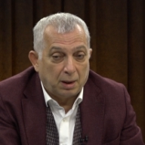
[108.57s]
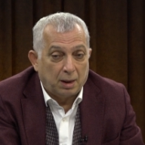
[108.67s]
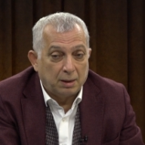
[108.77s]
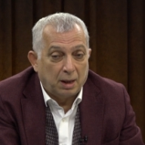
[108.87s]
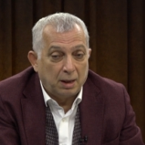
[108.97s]

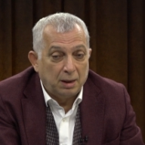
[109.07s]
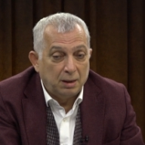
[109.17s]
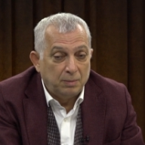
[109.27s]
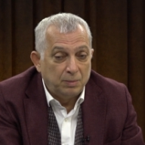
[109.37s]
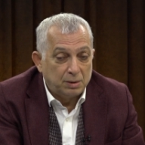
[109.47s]

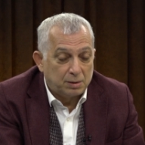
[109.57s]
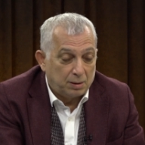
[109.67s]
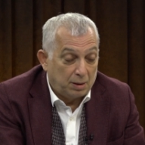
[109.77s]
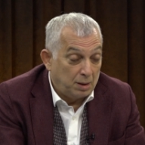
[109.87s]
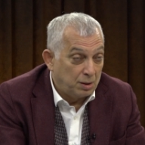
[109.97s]
adaylığımız
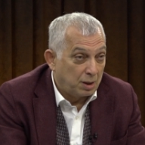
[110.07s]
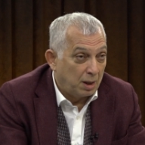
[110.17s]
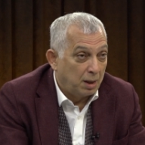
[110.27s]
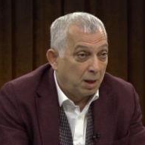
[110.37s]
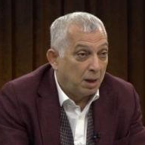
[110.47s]

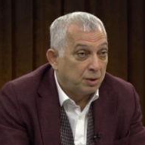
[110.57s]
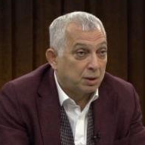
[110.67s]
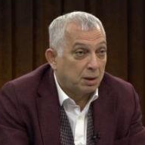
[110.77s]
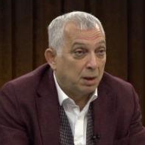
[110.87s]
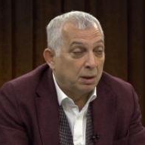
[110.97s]
inşallah
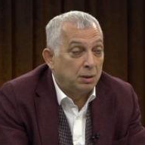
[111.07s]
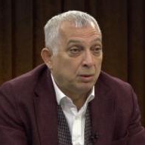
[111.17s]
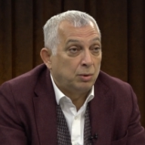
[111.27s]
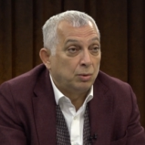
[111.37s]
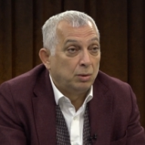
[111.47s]
açıklandığı
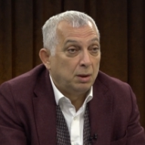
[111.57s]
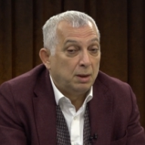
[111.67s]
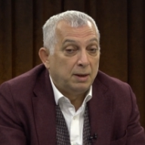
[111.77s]
gün